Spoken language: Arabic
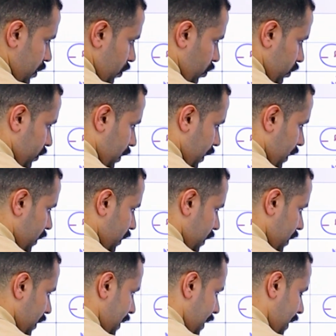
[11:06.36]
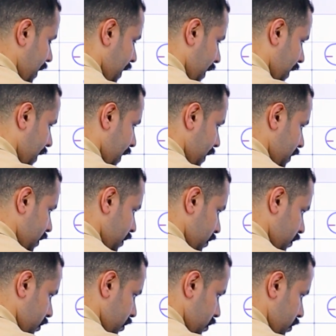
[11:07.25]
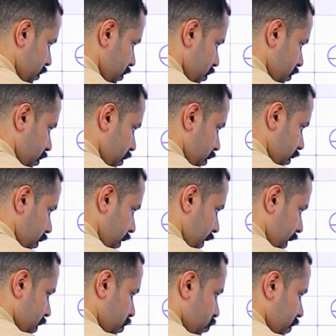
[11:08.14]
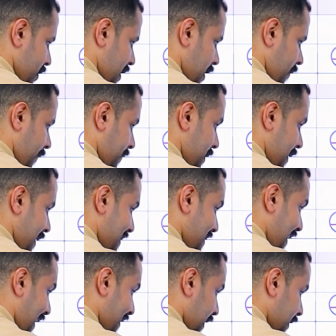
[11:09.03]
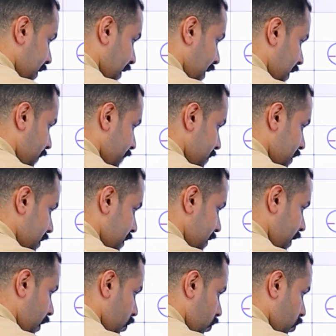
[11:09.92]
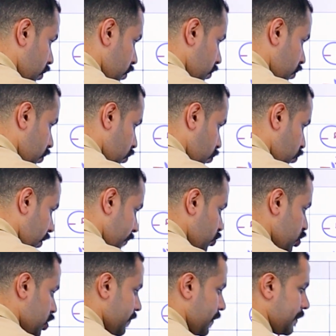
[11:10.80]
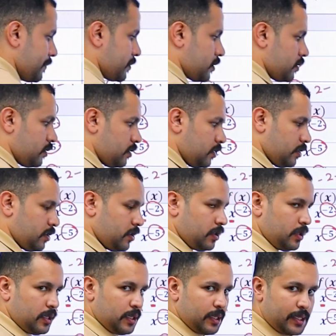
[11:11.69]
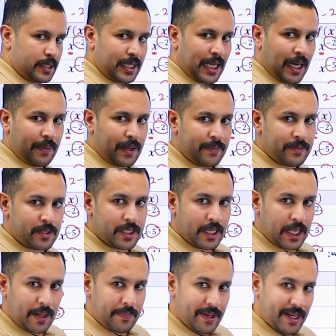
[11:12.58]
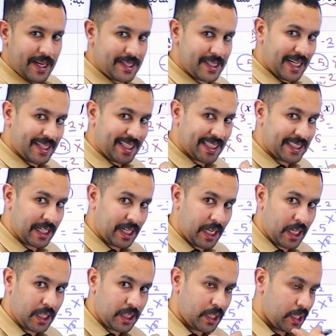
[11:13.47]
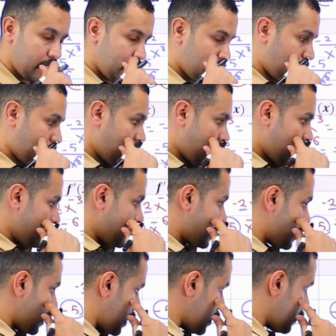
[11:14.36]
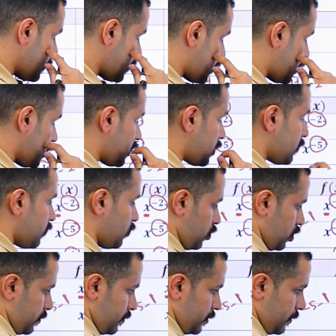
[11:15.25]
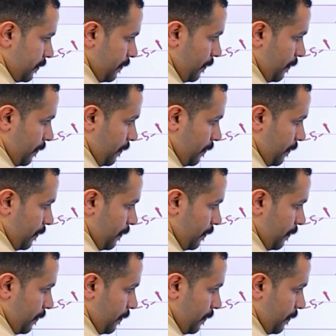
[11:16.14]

حط خط هاي اكس قوى سالب 5 نزلها تحت الخط بتصير قوى موجب 5 السالب 5 لما نزلها تحت الخط بتصير ايش؟ بتصير موجب